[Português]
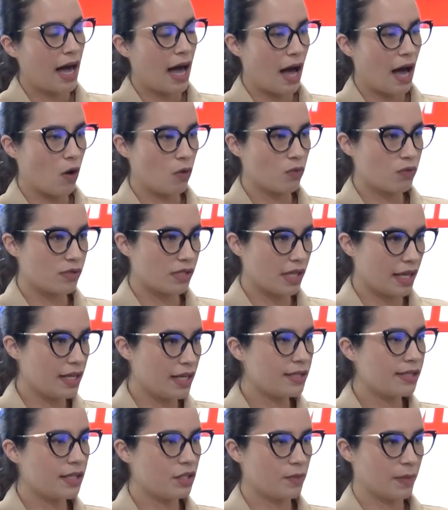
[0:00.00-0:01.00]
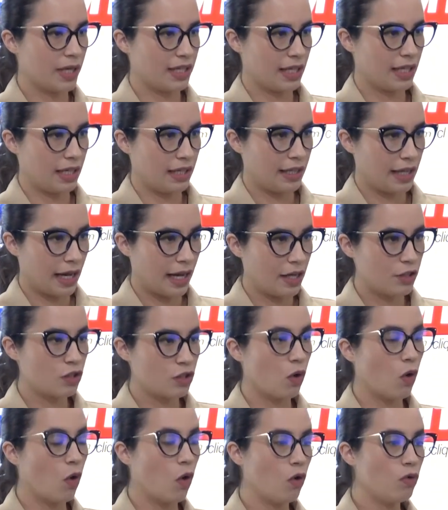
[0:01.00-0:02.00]
a ausência de
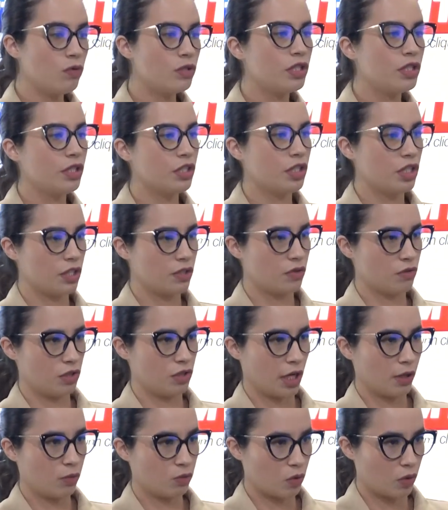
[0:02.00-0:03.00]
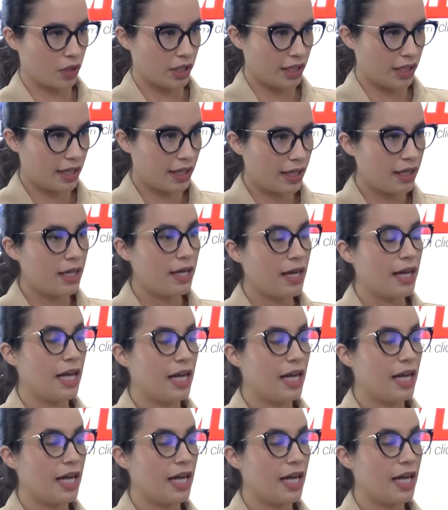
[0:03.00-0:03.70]
materialidade ou de indícios de autoria.